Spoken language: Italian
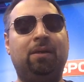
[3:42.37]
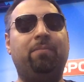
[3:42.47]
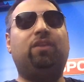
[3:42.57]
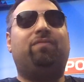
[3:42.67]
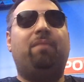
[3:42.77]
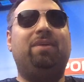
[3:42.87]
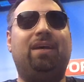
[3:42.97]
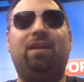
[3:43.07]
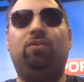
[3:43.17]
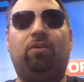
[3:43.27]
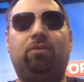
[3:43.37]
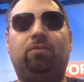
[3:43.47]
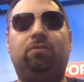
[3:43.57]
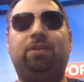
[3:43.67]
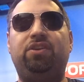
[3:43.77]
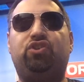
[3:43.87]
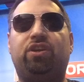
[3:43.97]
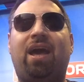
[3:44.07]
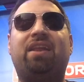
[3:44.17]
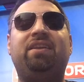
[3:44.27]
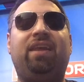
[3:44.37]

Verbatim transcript: beh, dovrebbe dare loro degli scenari